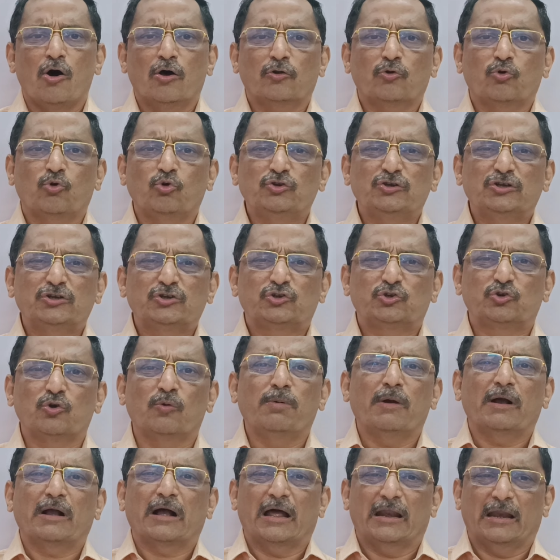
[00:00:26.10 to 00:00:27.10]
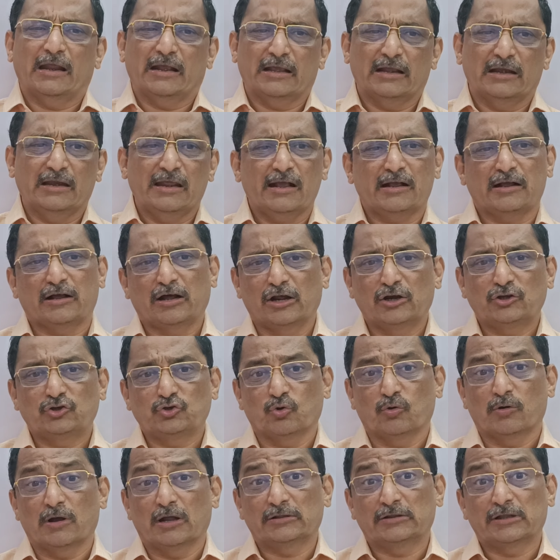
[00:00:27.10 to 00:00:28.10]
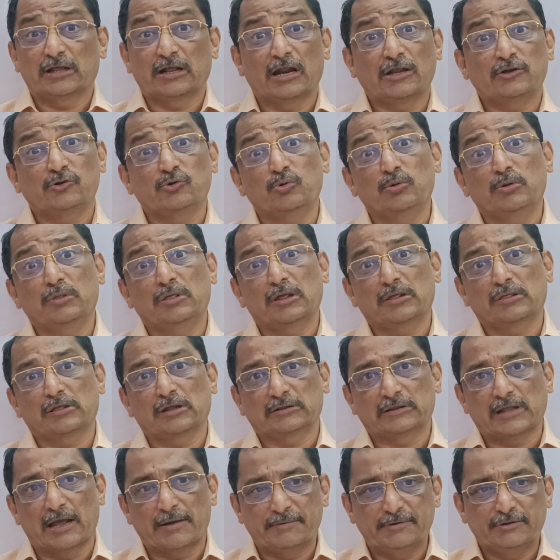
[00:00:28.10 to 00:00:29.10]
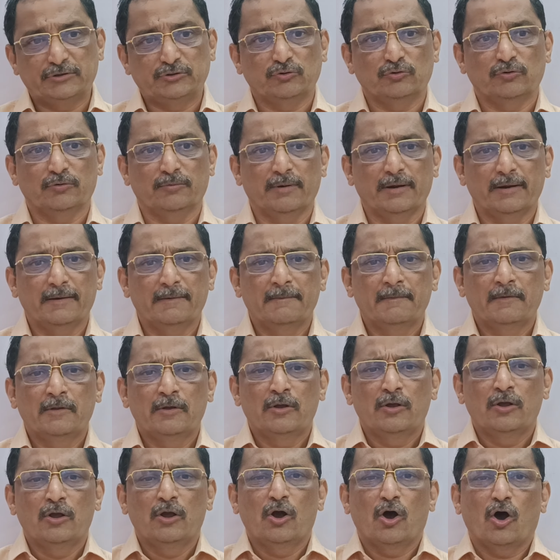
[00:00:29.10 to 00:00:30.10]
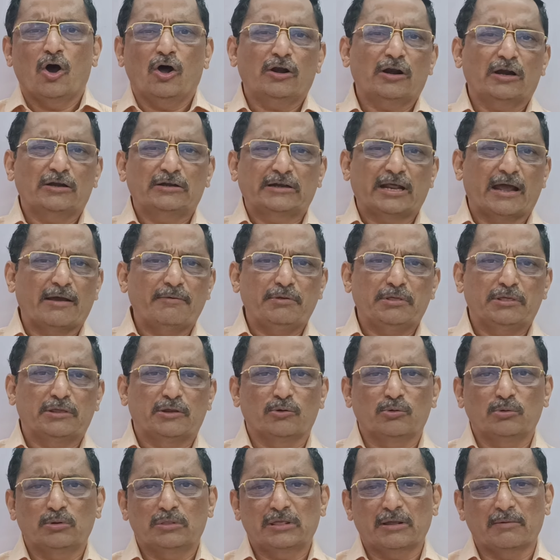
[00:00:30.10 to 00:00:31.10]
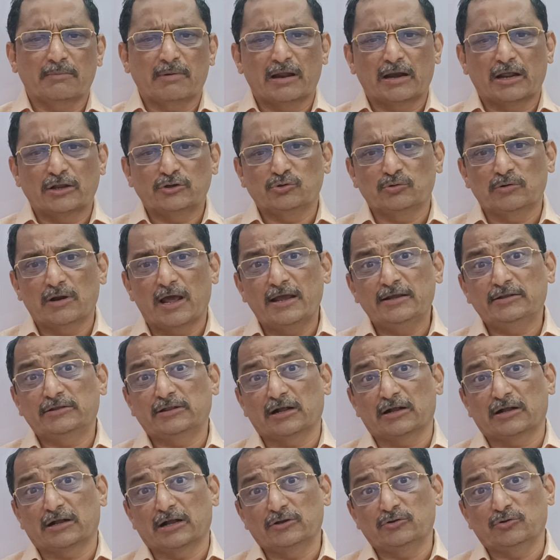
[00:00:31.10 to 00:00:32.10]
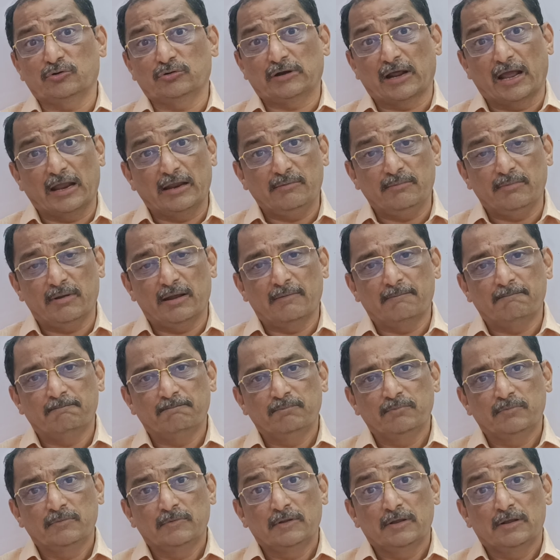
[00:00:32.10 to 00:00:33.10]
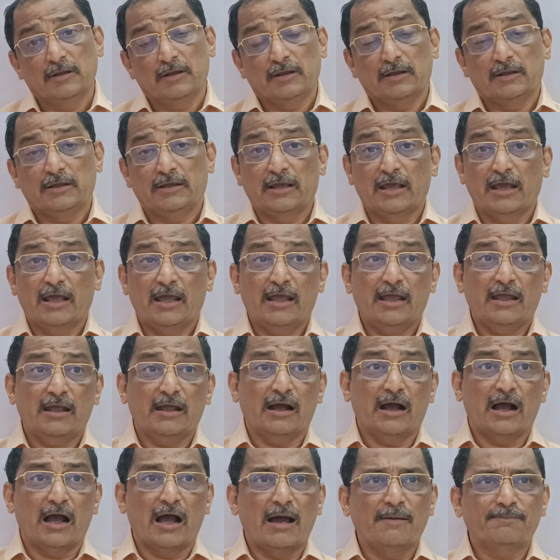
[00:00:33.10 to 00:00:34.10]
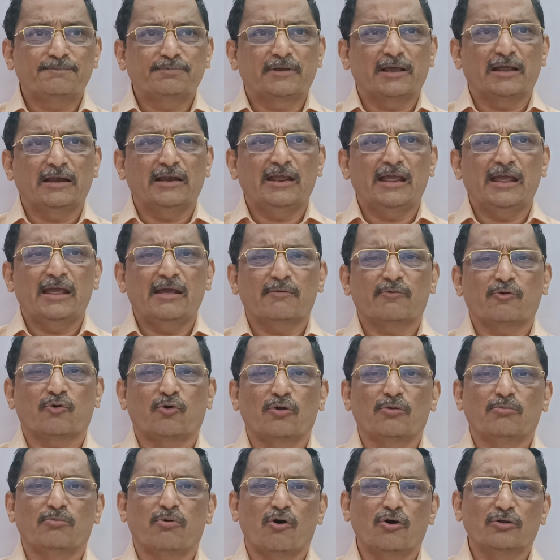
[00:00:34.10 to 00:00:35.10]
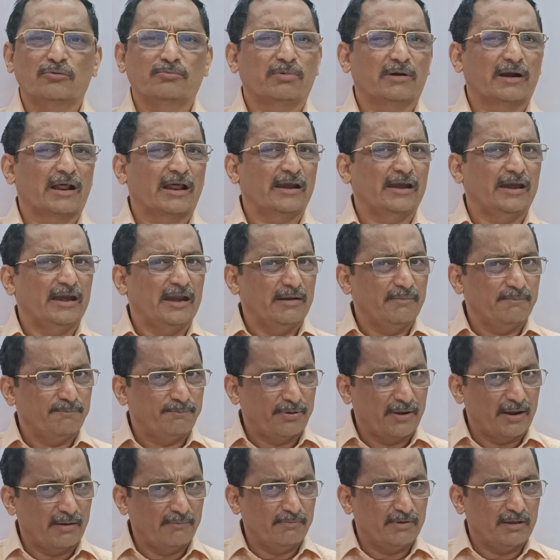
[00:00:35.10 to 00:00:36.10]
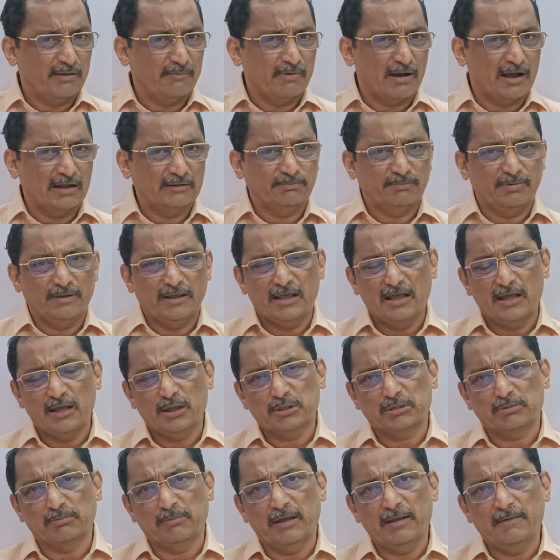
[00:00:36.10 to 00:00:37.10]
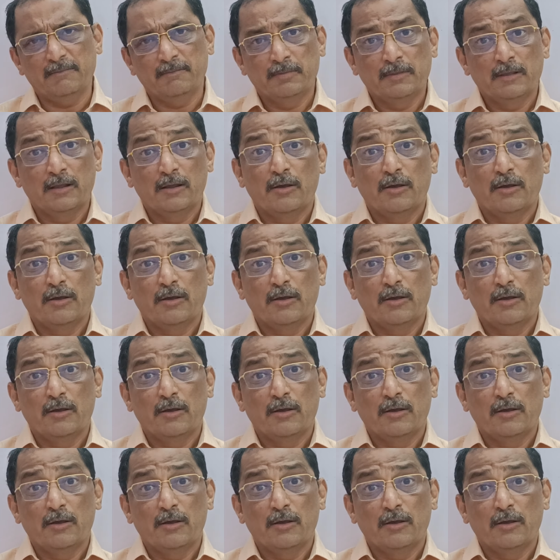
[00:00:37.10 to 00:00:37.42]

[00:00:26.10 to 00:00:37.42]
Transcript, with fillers: और कुछ शुभ कार्य के लिए खर्च होगा तेरह जून से सत्ताईस जून में और 28 जून से 12 जुलाई तक का जो टाइम है ये आपके लिए कोई बहुत बड़ा नेम फेम की बात भी है इसमें